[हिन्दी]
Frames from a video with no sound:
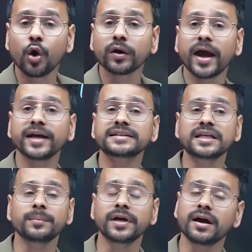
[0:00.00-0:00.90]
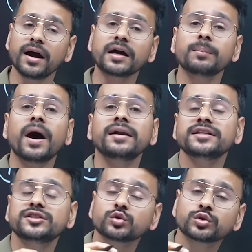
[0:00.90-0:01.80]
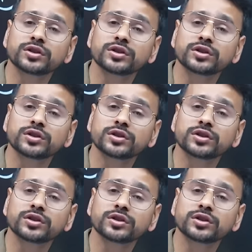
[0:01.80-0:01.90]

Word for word: और ऐसे में अगर मान लीजिए उस